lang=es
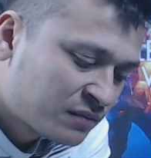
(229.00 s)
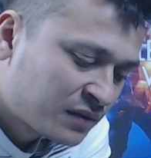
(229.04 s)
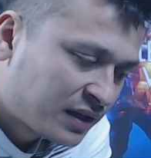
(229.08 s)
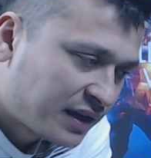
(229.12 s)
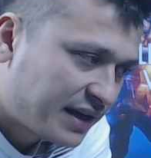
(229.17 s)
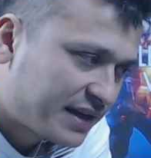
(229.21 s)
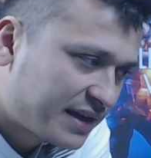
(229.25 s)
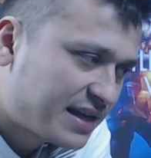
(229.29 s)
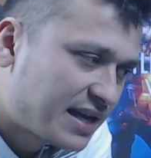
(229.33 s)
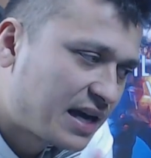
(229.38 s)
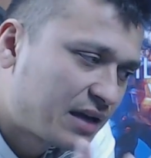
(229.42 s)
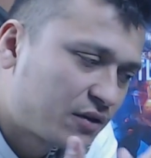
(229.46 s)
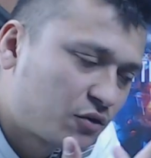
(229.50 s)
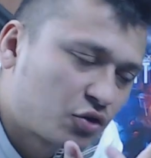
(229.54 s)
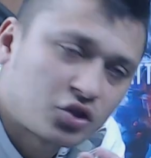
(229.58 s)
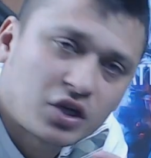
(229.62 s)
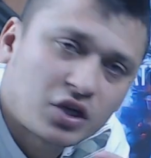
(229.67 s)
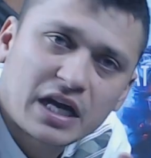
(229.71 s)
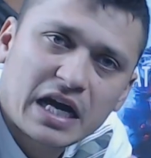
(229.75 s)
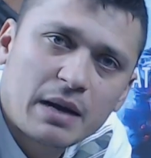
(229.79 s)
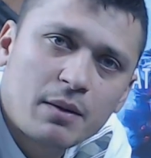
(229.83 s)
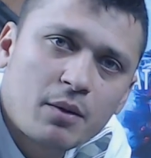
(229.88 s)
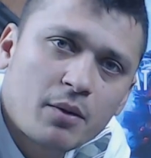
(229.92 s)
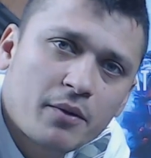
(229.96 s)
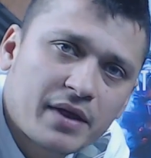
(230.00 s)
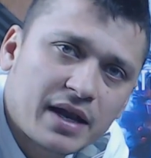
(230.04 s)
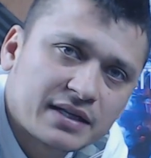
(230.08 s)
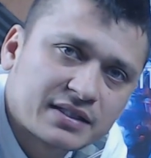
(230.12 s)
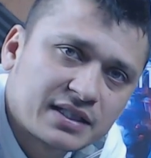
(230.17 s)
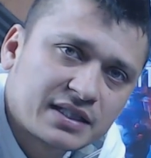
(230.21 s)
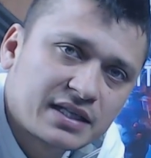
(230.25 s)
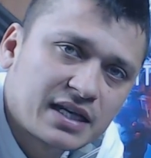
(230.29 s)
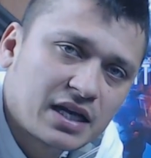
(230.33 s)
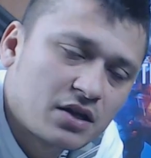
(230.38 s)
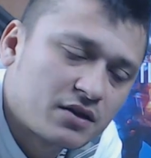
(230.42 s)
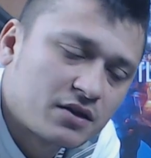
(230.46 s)
que ya nos quejamos de la
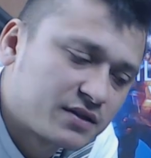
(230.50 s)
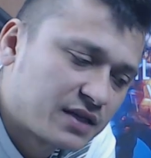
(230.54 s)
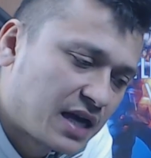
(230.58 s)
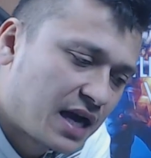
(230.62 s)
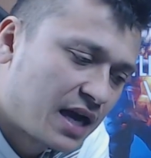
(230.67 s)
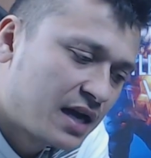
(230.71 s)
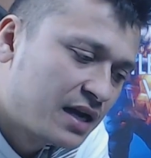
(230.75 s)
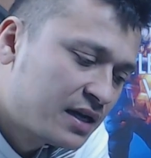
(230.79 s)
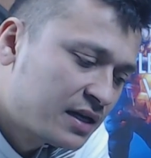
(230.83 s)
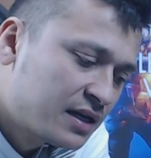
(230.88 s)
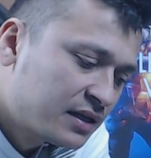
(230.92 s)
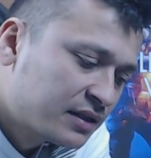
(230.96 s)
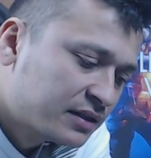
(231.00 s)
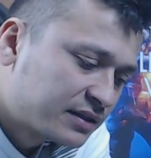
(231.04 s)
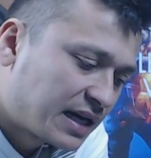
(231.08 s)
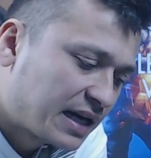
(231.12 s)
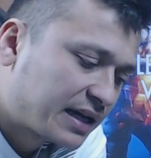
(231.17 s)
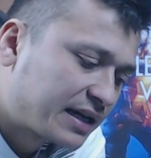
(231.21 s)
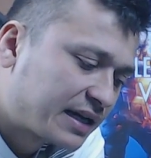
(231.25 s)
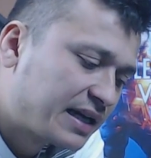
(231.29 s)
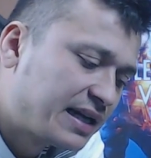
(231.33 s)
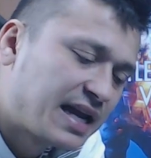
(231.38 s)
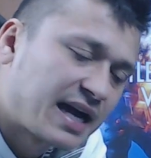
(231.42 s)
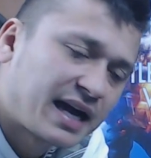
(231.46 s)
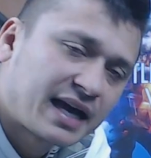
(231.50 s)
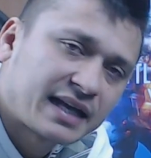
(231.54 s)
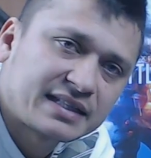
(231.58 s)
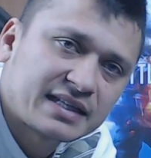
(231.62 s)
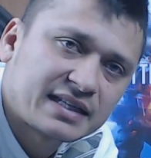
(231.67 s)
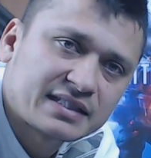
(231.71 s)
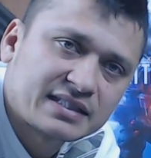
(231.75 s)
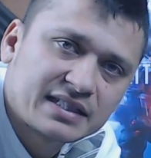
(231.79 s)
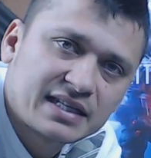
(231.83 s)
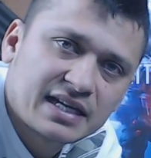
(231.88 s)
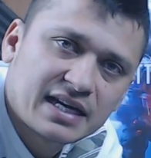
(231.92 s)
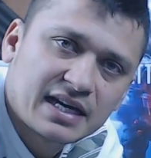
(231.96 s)
silla, le decía, tranquila, que
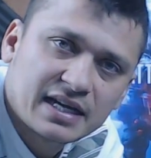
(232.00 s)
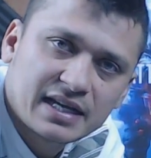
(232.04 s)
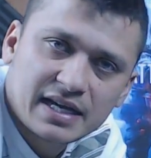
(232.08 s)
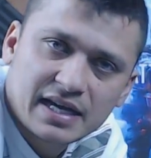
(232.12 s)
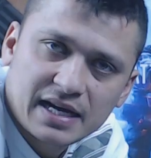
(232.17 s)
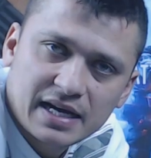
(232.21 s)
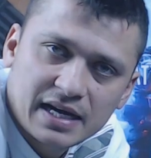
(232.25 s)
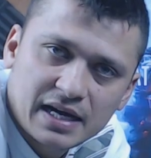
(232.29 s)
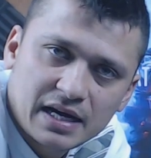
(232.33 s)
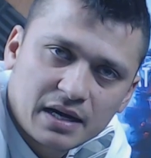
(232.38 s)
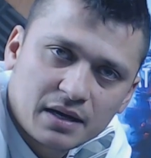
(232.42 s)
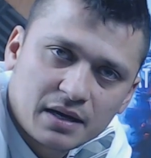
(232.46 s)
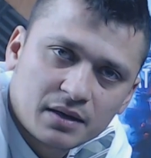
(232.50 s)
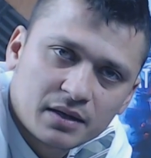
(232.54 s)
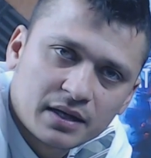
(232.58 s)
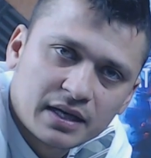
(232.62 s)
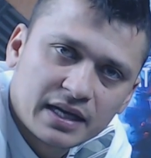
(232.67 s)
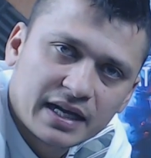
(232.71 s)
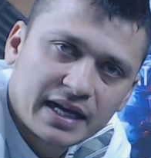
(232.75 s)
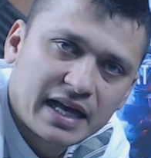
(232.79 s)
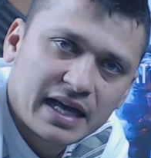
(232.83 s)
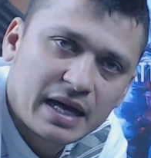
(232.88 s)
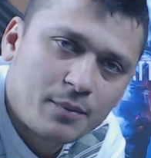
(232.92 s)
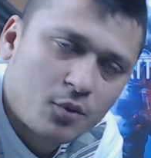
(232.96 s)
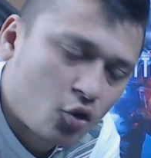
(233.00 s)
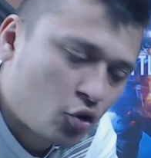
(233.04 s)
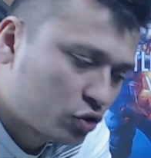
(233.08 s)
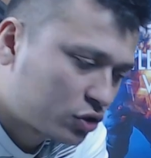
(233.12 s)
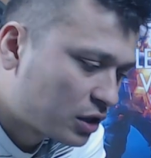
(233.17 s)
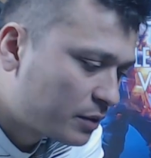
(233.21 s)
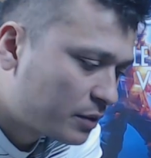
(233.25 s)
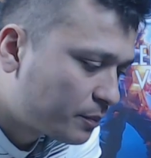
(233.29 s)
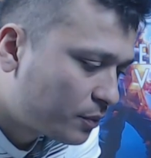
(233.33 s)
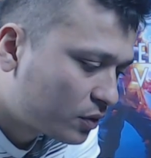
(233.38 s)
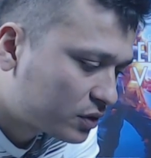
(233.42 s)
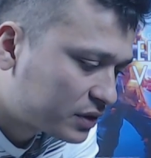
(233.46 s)
esa silla ya le queda poco
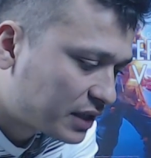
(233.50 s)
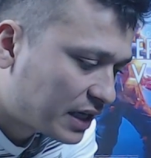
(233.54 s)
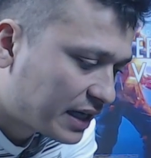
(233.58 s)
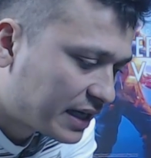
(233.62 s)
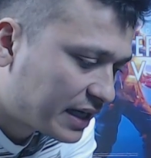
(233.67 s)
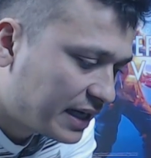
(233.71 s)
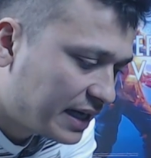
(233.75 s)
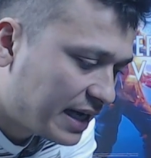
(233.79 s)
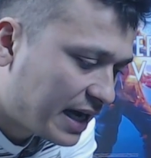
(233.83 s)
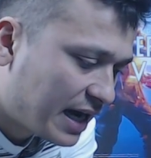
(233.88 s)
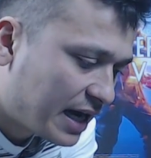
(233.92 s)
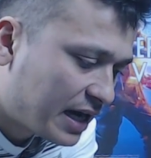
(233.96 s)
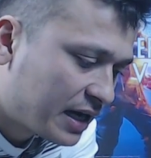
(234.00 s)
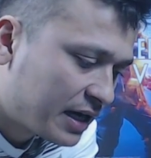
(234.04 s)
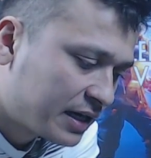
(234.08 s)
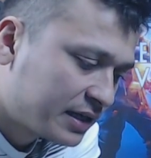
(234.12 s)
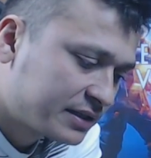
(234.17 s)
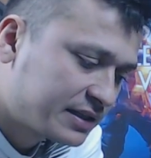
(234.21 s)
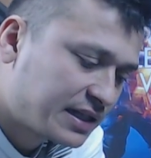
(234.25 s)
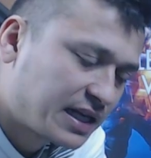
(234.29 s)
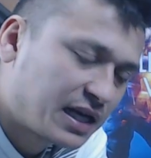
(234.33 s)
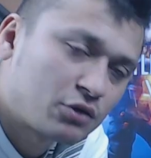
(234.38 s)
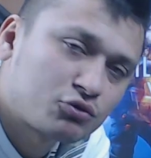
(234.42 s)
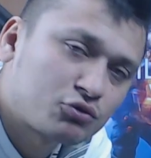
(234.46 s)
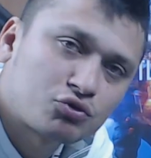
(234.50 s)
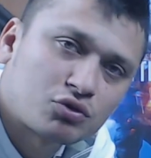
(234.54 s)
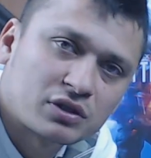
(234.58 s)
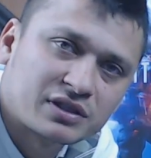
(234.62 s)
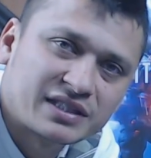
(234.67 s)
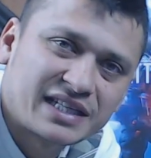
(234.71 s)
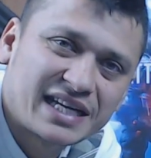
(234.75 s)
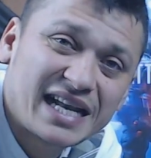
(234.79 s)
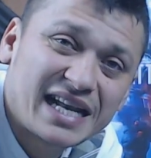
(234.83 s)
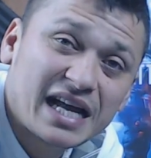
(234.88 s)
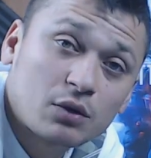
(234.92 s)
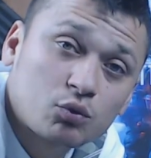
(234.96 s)
tiempo, tranquila, ya,
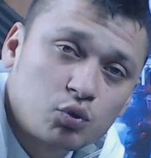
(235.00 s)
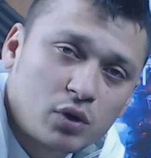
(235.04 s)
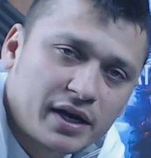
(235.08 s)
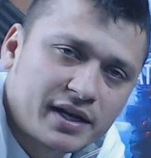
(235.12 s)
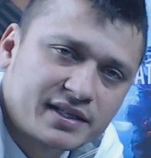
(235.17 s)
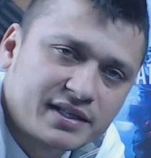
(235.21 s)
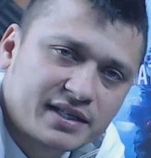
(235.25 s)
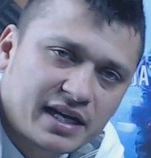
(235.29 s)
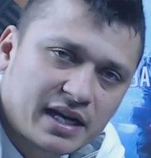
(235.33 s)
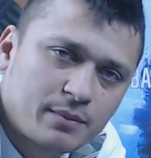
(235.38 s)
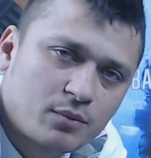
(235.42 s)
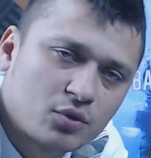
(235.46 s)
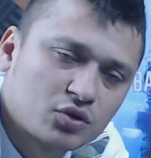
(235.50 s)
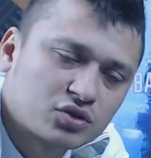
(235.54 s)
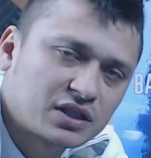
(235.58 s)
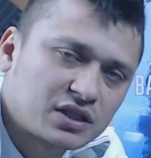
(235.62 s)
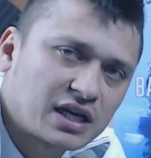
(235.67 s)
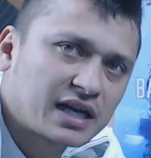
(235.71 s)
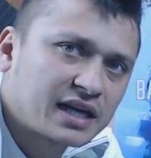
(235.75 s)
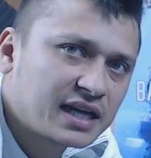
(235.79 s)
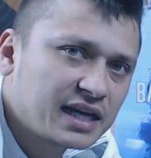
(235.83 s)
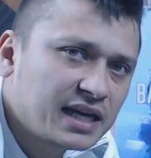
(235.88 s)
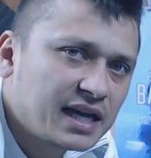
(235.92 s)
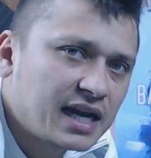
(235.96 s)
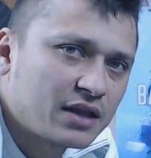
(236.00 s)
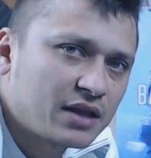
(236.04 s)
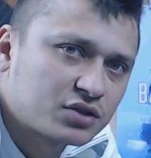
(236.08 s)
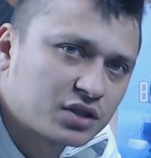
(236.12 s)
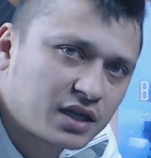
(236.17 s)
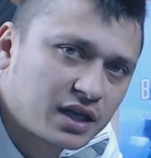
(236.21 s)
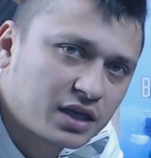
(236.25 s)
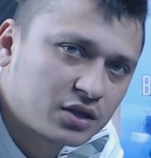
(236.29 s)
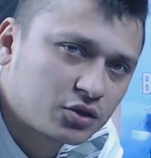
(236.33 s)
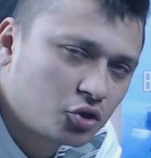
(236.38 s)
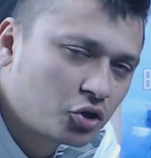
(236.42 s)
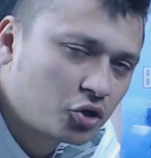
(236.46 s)
ya la actualizaremos, tranquila, no
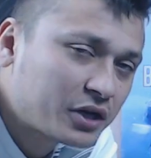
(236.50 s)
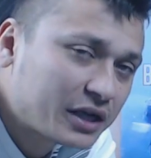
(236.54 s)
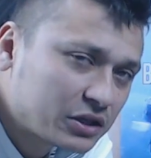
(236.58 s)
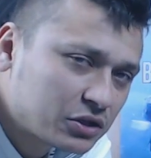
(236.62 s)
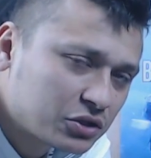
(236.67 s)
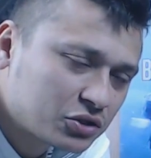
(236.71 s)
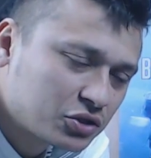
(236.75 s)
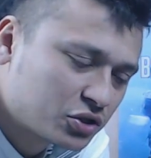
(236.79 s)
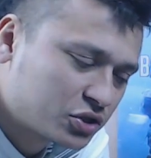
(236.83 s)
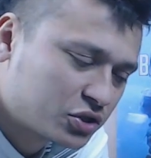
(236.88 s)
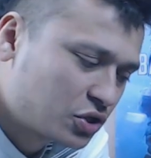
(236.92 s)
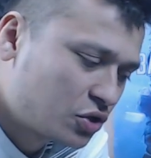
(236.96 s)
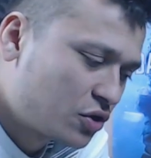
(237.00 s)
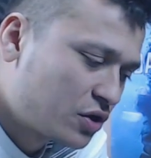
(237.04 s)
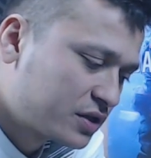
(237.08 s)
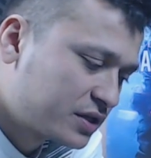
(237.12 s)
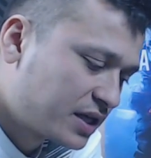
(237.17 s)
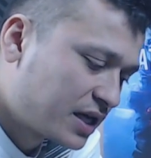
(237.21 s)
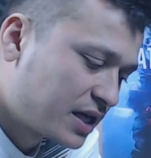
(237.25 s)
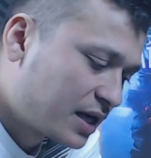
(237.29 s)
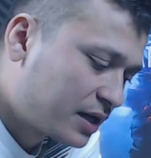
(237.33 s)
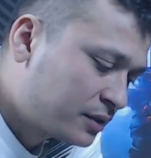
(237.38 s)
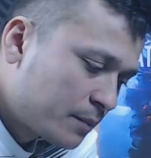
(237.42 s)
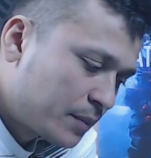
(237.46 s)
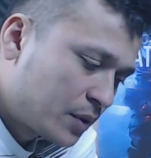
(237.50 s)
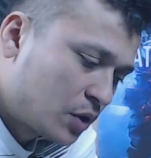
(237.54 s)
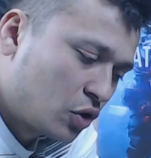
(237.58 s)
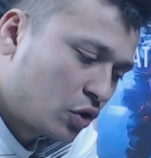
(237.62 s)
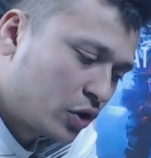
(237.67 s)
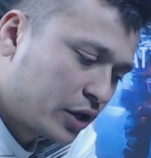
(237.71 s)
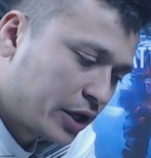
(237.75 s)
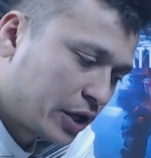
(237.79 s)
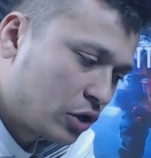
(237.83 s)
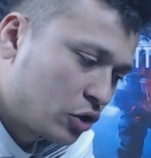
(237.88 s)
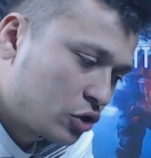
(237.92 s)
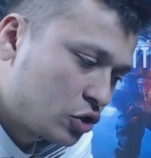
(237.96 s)
sé qué, todo el rato se lo decía, pero
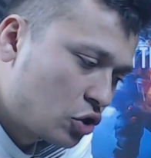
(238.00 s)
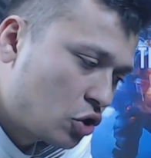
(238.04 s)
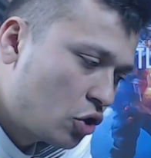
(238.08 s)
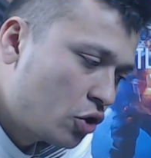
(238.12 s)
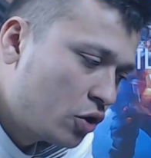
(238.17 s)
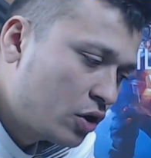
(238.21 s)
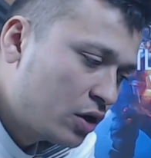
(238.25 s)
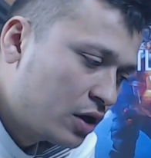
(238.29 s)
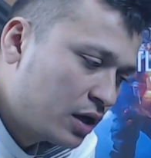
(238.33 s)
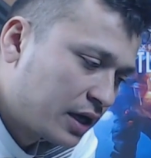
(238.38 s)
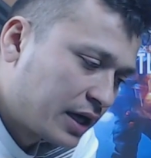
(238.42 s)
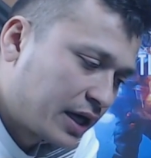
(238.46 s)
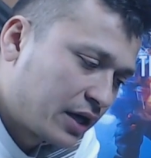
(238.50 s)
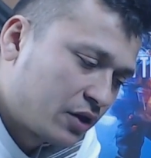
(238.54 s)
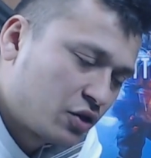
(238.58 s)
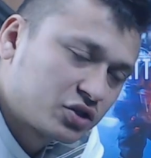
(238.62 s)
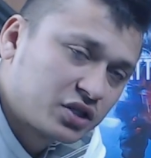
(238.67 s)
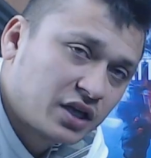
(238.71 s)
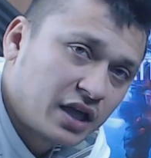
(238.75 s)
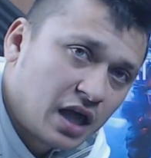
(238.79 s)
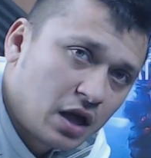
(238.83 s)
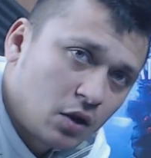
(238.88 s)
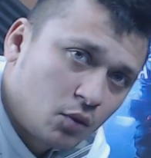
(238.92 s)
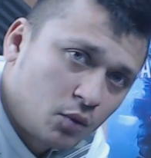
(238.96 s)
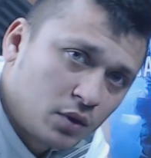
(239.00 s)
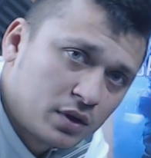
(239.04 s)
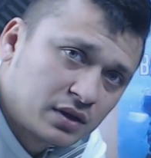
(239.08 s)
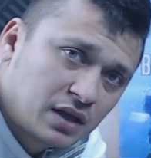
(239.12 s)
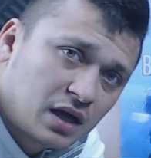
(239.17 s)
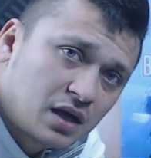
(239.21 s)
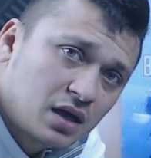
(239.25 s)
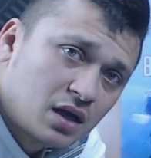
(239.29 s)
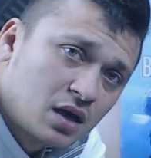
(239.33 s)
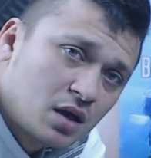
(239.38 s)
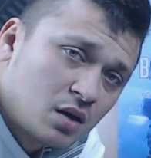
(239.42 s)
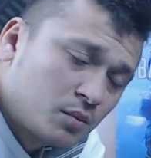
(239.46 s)
creo yo que no se ha dado
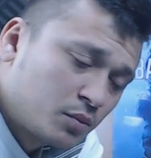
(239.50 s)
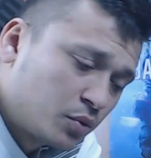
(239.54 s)
cuenta,